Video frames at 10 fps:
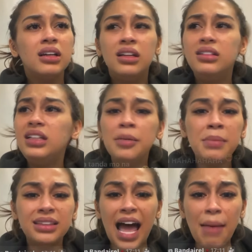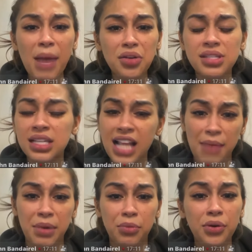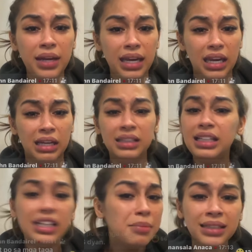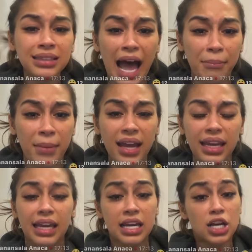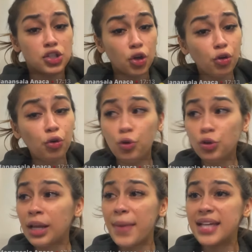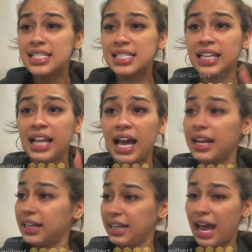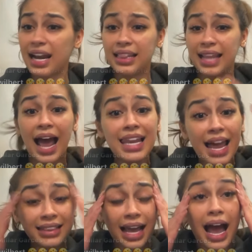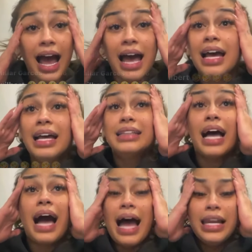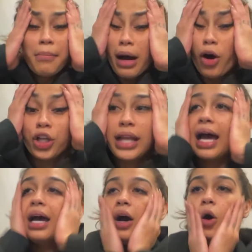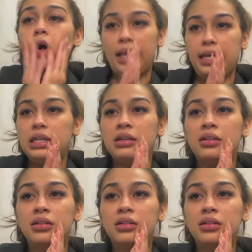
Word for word: hindi naman tama yung sinabi mo eh. Hindi naman tama eh. So yung unang beses na naka, naka, naka, naka, nakaalam ako na okay,